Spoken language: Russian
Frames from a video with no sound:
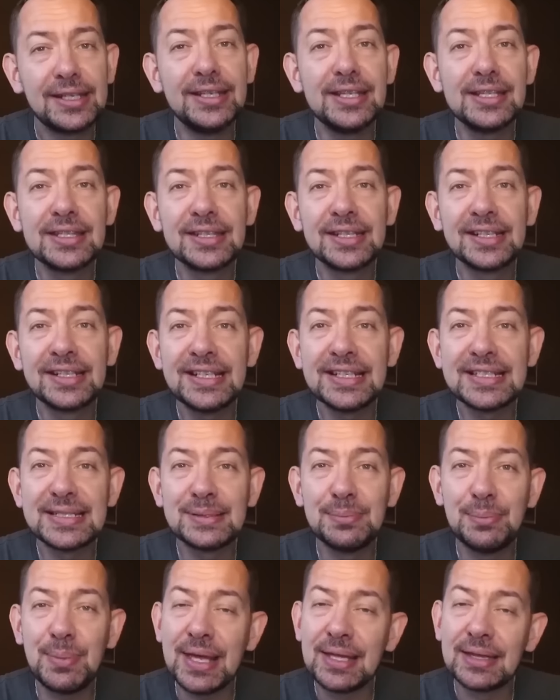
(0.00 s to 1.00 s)
Хитрый,
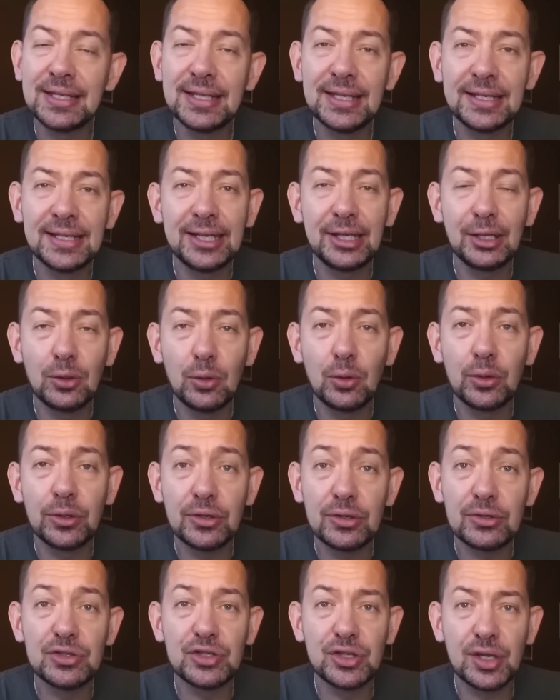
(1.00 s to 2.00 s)
смелый
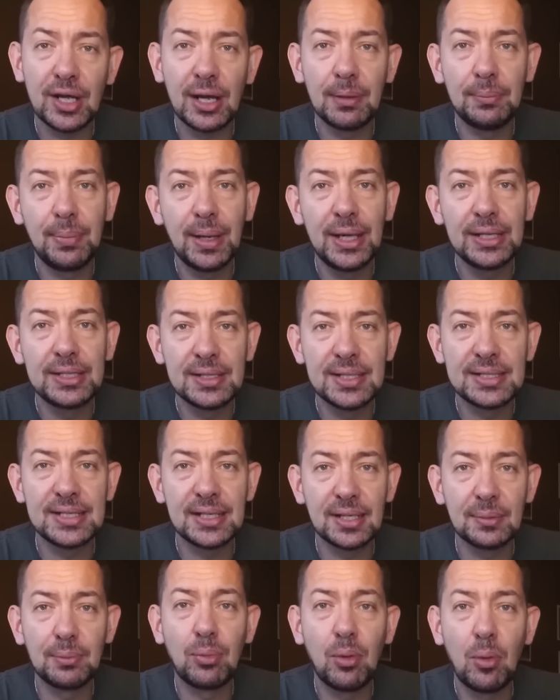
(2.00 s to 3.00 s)
Григорьевич. Опять
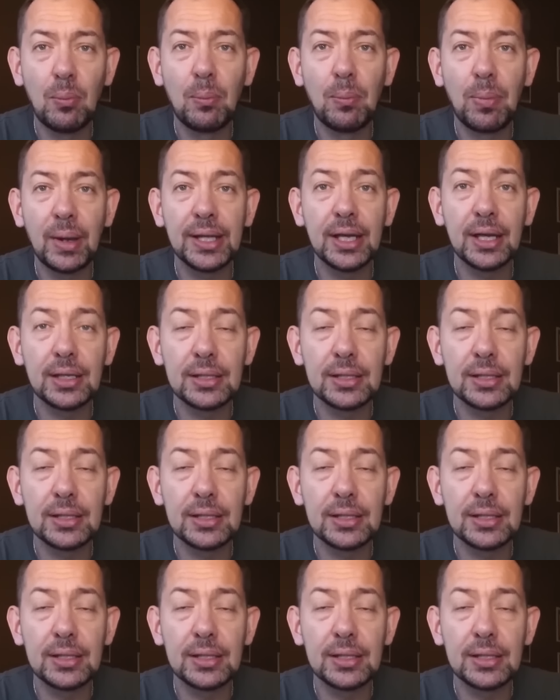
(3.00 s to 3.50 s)
серпом по...